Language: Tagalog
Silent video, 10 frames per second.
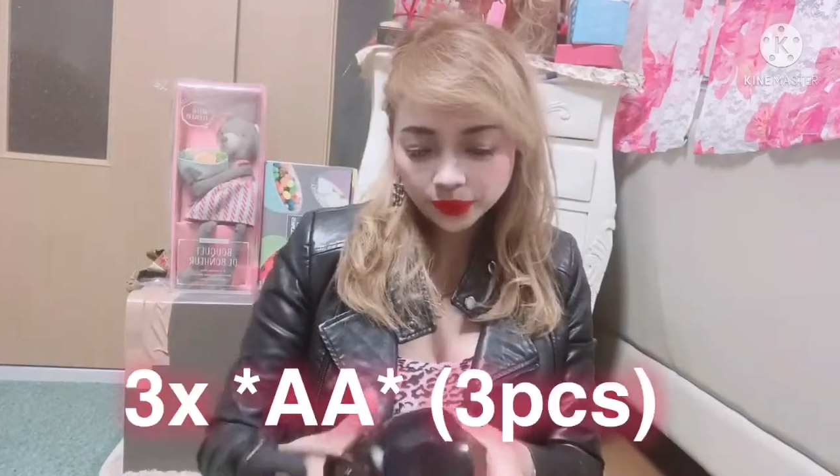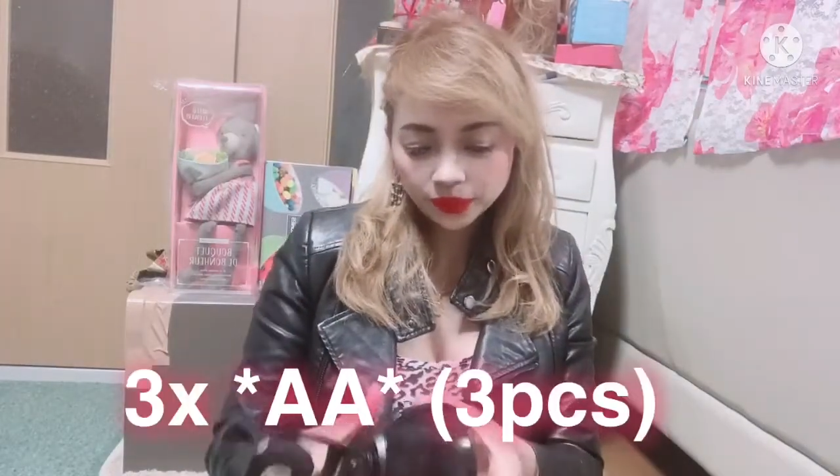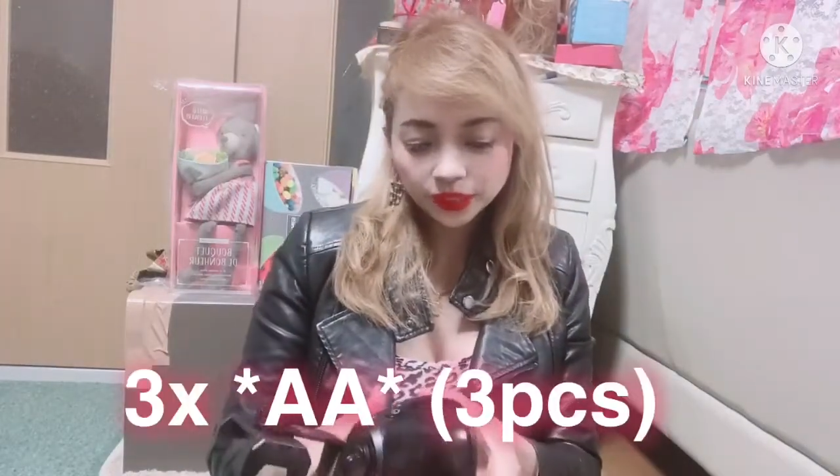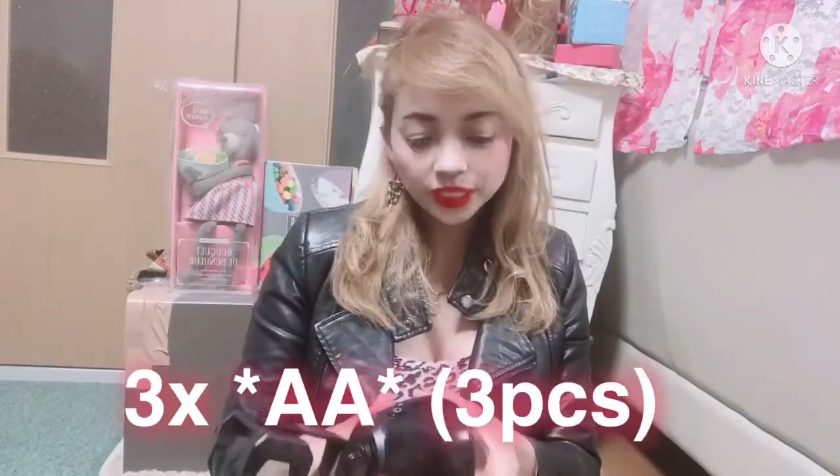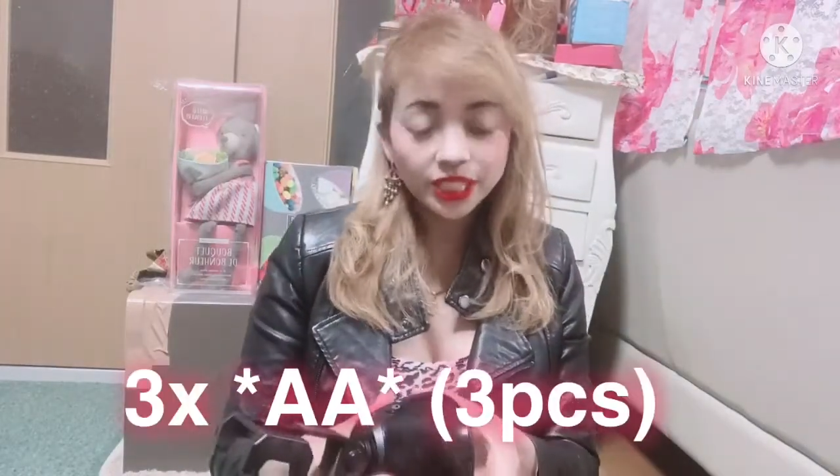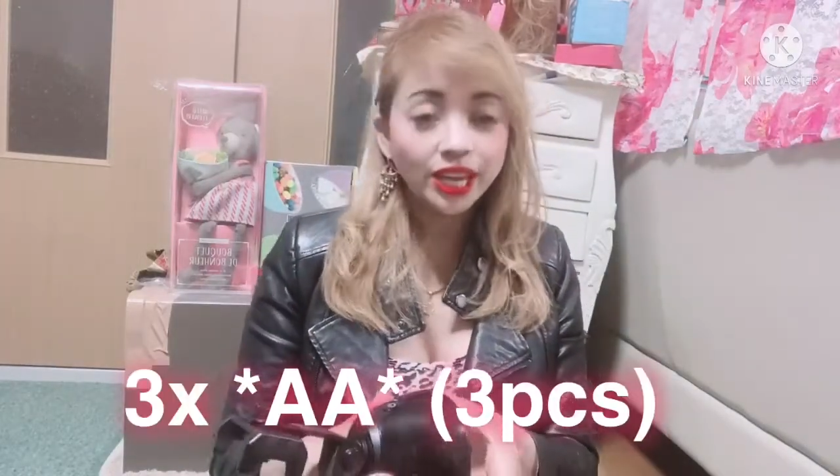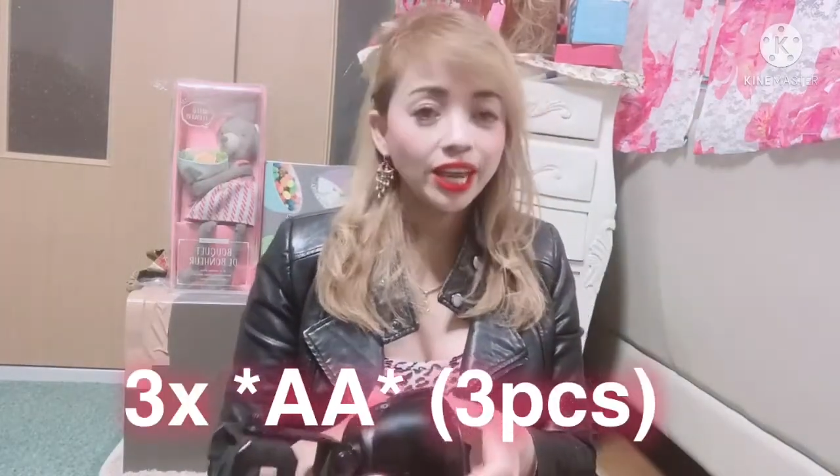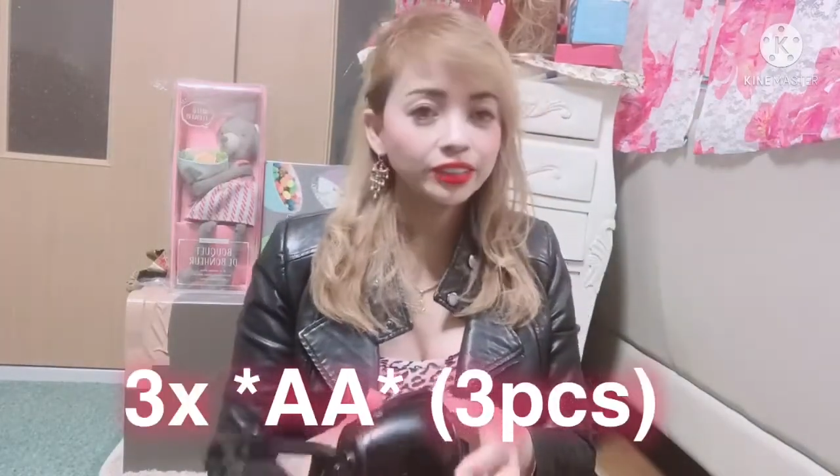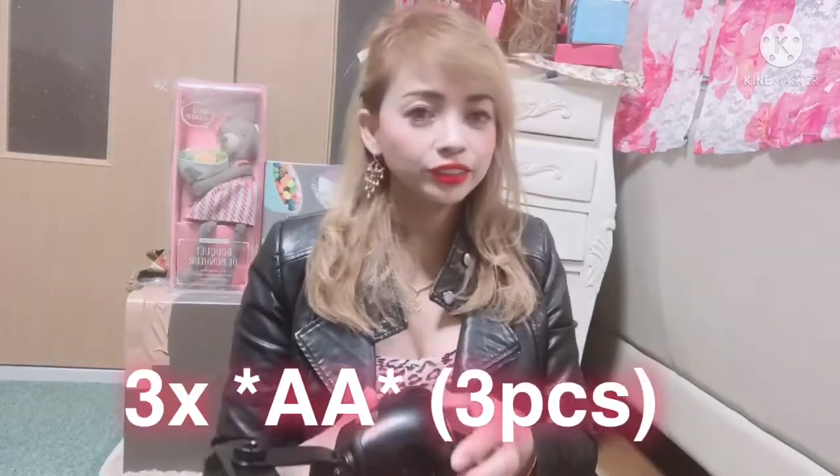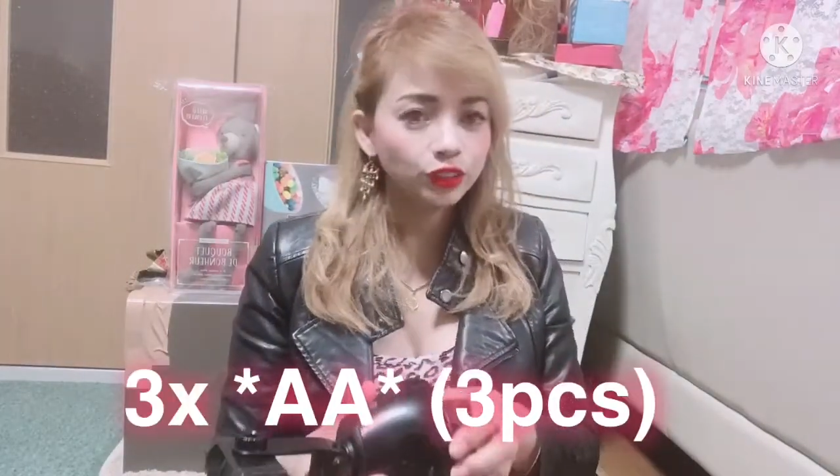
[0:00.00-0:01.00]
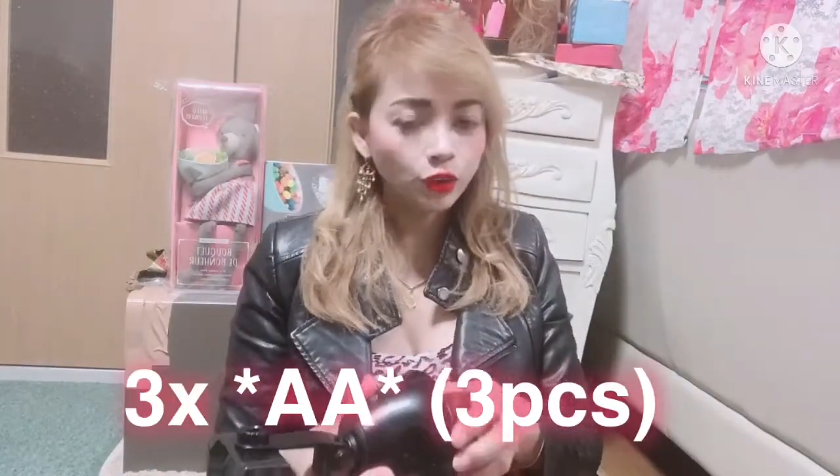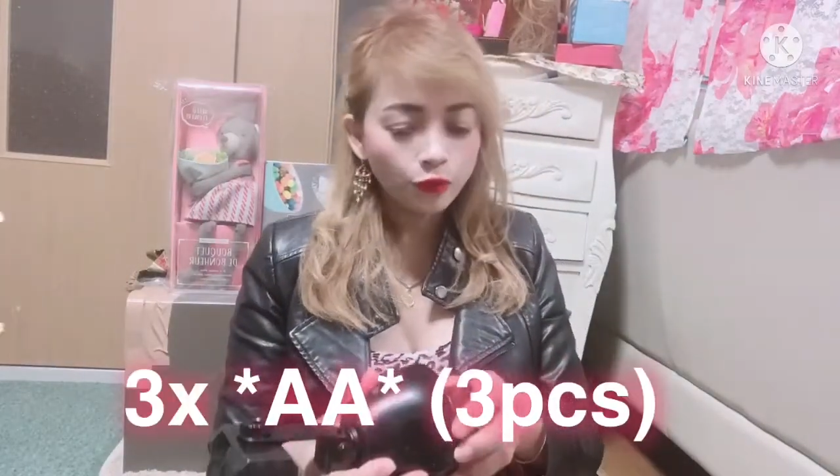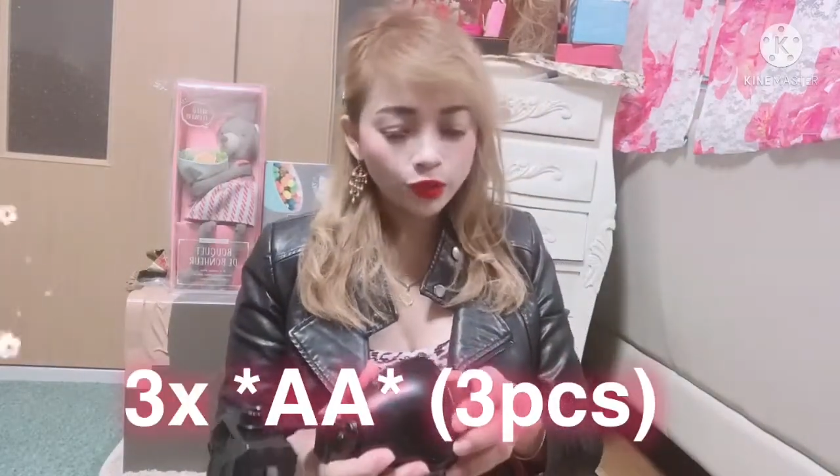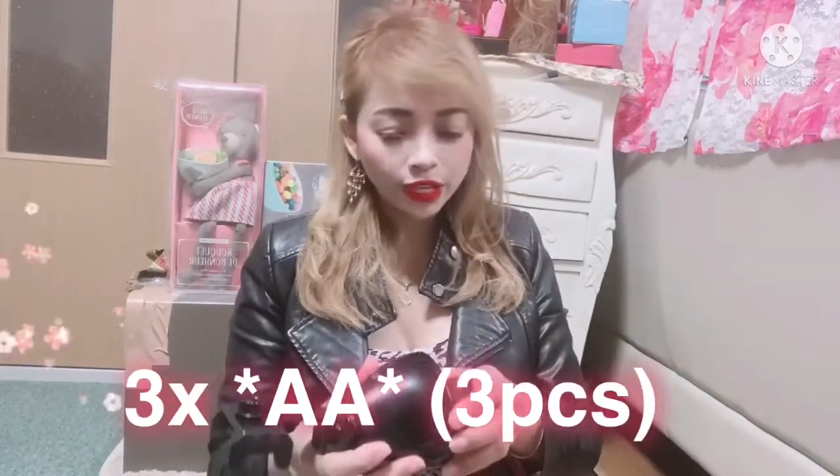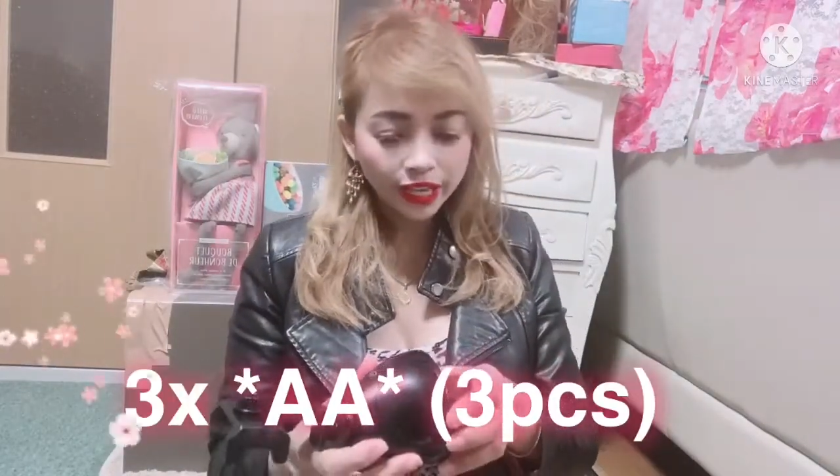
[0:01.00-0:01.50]

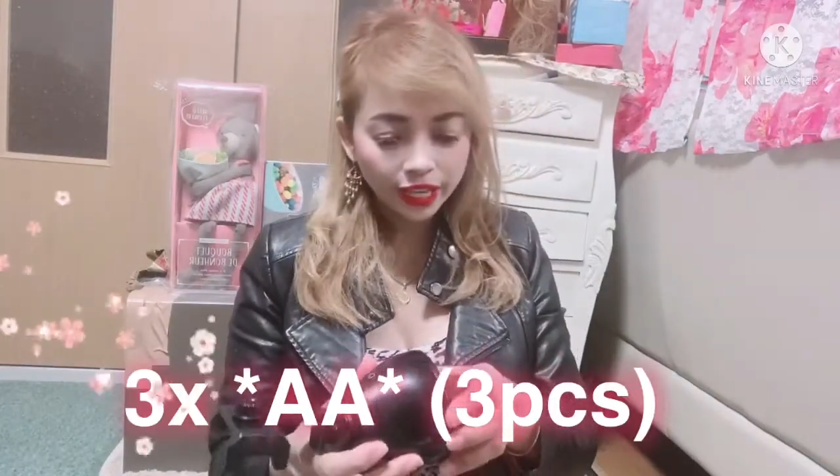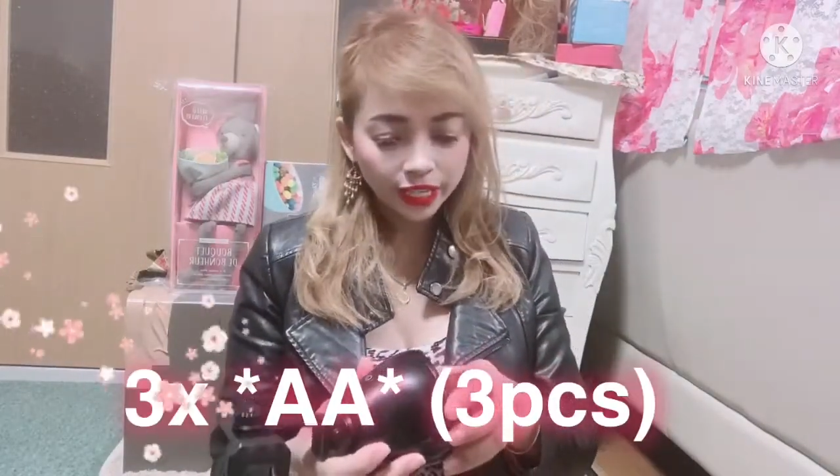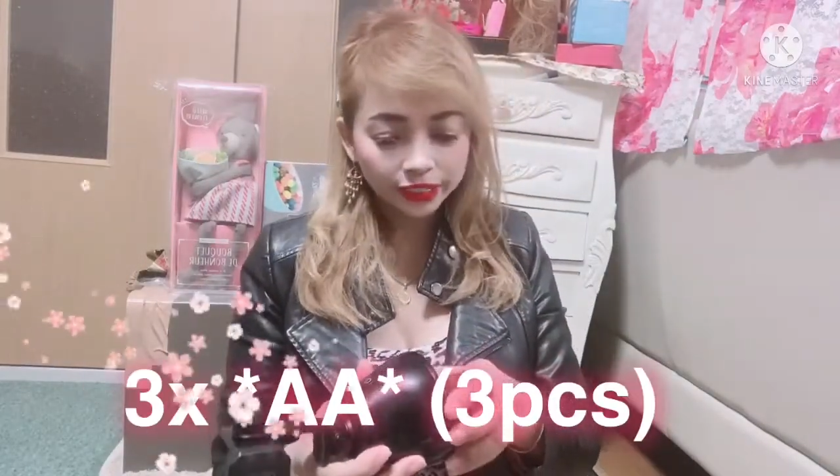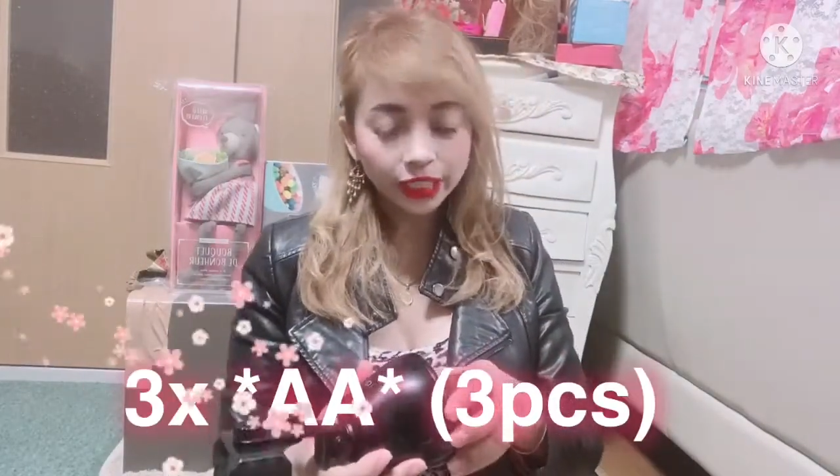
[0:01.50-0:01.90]
3XAA,